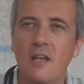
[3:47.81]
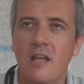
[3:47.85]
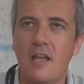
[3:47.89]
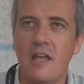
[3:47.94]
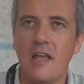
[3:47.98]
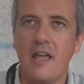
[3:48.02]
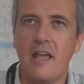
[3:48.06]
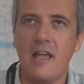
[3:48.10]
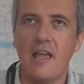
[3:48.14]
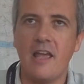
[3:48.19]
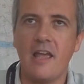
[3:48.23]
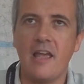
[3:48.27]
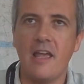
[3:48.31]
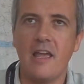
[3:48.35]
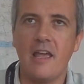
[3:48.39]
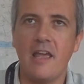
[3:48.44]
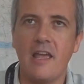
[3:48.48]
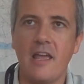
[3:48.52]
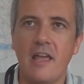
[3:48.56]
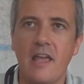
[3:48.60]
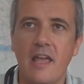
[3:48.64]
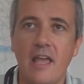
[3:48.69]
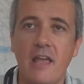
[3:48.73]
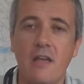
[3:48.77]

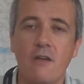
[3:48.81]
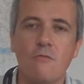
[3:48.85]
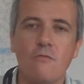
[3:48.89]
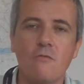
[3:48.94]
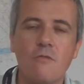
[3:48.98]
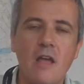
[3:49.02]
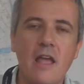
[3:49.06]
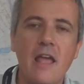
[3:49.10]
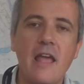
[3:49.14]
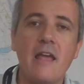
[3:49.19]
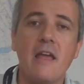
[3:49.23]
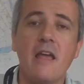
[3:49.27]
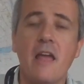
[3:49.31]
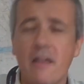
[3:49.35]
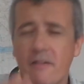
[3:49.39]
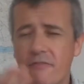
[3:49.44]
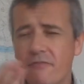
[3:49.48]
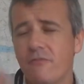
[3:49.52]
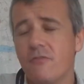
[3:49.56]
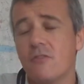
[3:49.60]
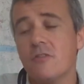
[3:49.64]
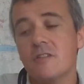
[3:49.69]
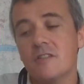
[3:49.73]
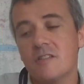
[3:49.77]
è, è, un, è, è
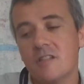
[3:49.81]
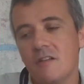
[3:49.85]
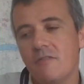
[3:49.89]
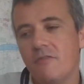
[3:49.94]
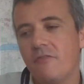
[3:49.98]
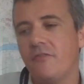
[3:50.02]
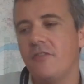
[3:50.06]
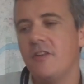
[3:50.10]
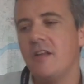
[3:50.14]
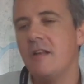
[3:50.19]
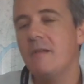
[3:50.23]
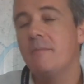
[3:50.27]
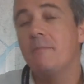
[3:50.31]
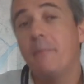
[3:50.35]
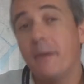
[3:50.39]
forse il, fi- il,